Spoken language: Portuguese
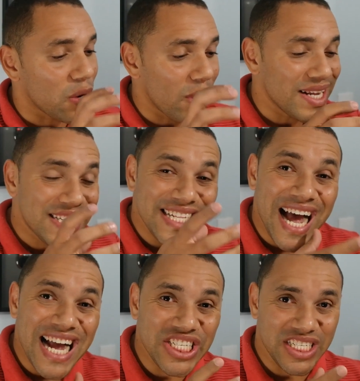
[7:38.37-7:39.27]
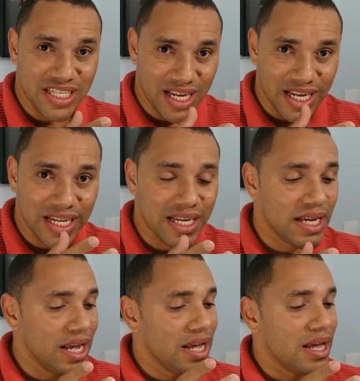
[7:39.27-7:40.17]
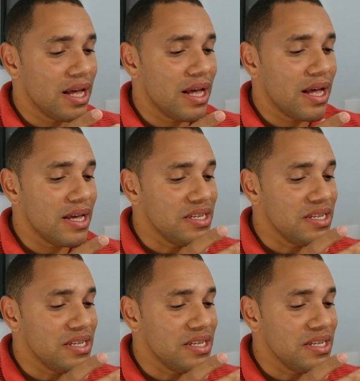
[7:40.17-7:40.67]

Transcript: A qualidade dele uh,